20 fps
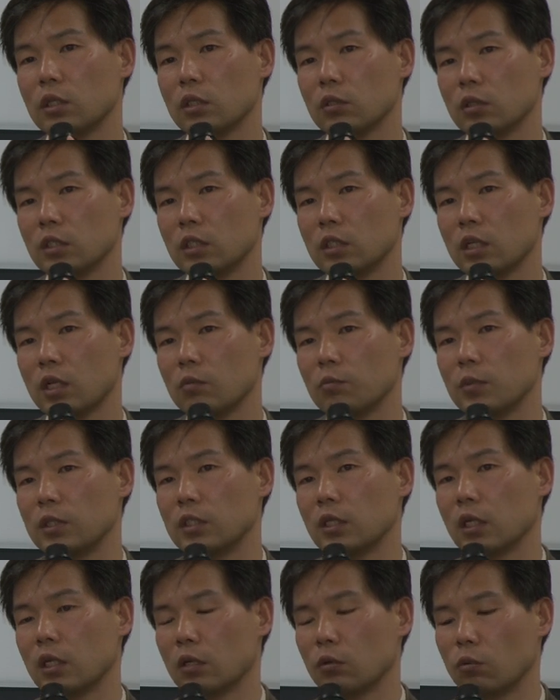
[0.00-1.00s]
権の非難
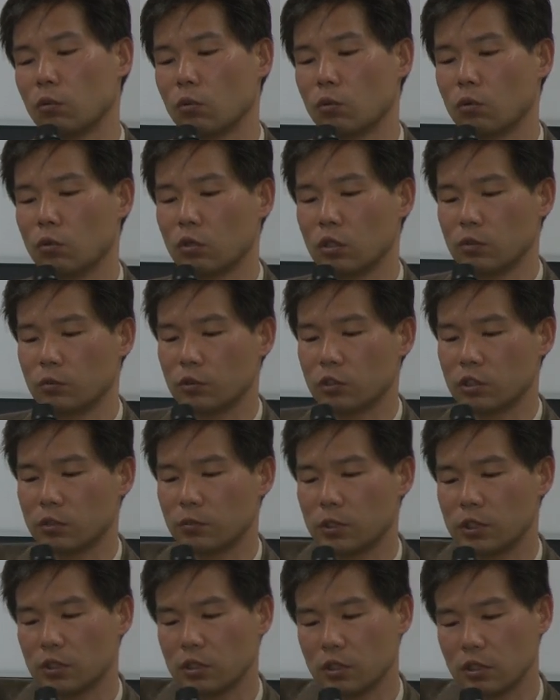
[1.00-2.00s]
みたいな方向に
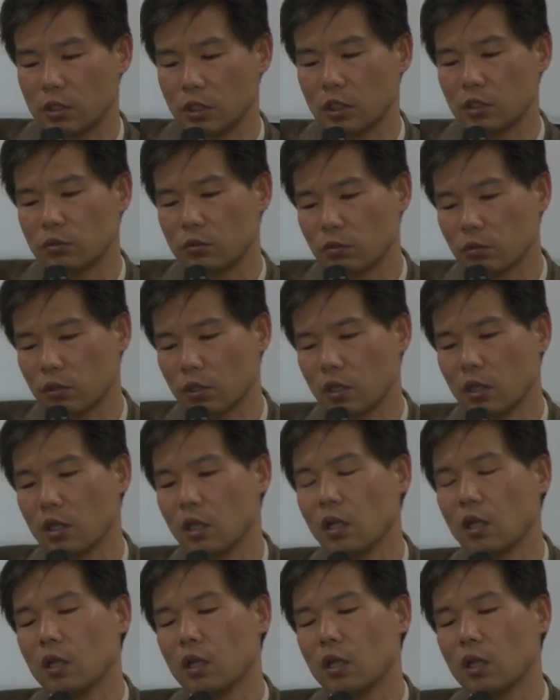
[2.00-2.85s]
結びついていくのか、